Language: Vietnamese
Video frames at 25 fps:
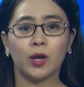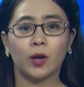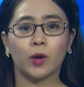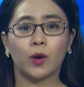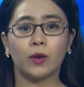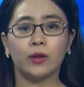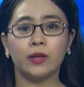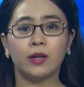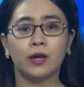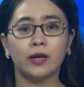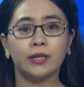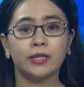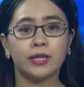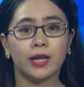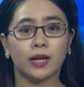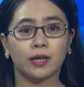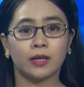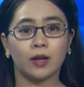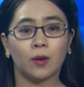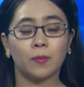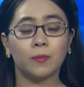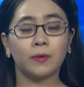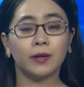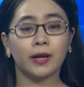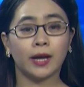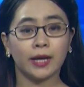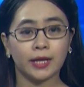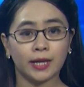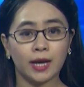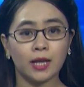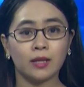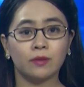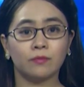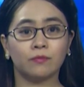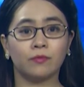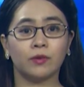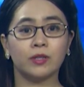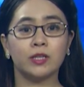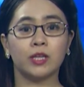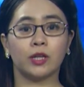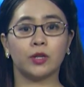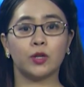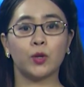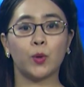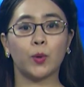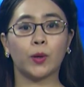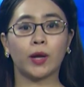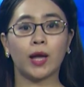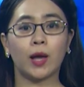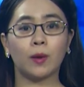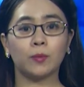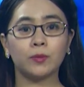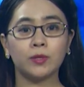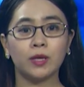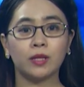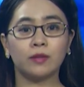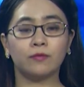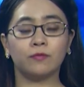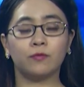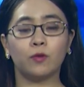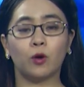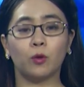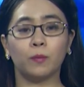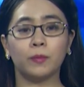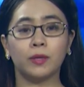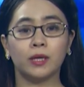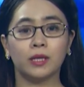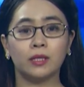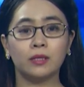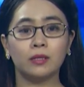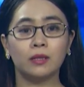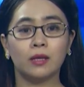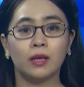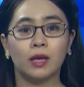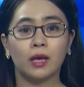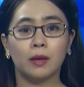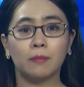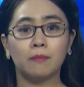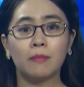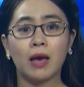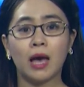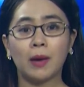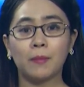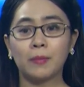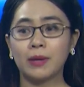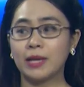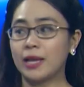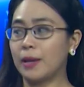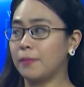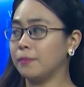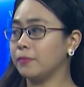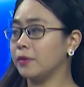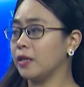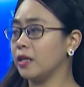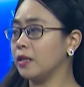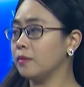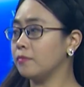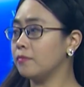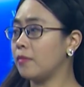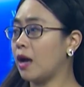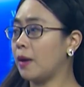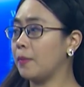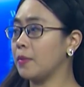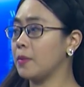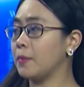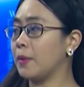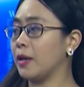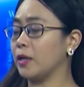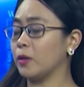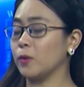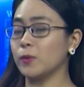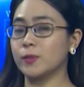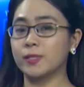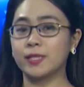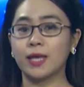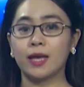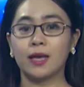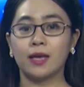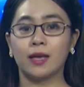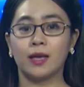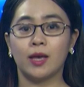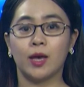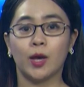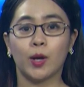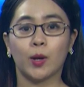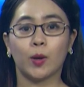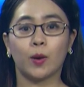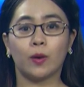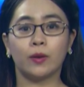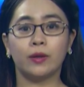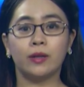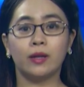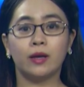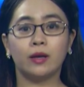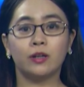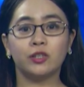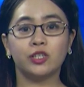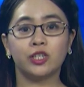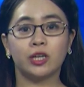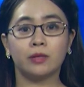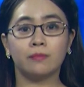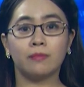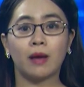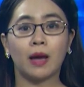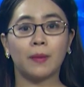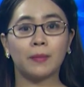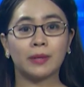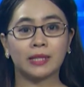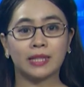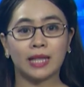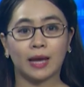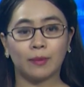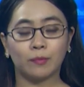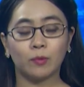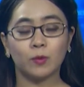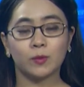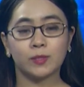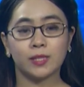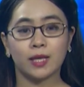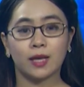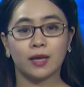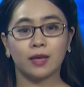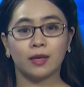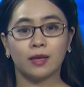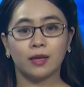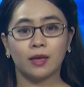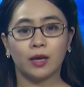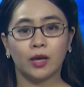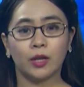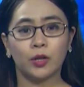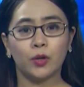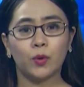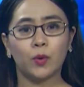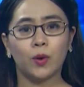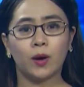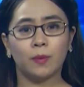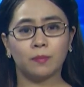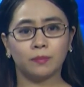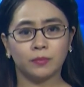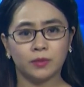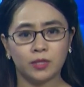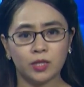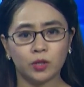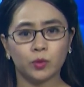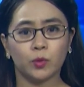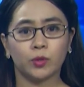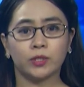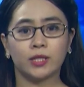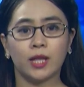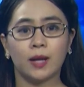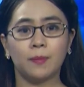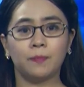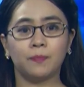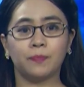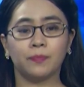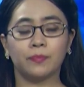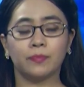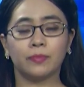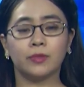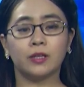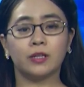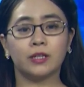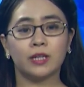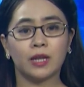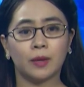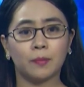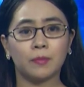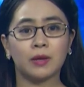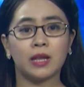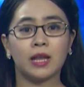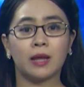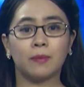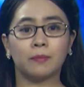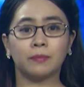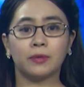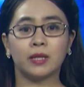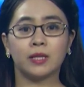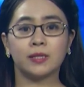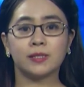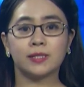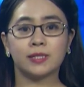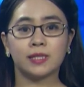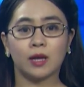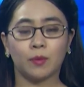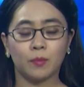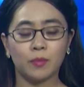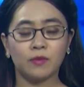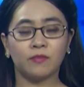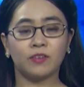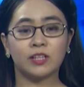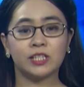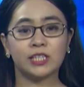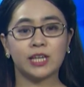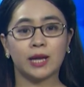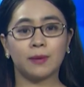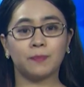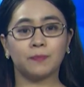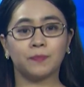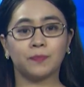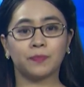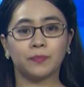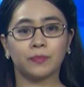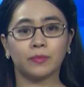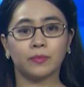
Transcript: có nơi nắng nóng gay gắt với nhiệt độ cao nhất phổ biến 35 đến 37 độ C, có nơi trên 38 độ C. Độ ẩm tương đối thấp, từ 55 đến 60%.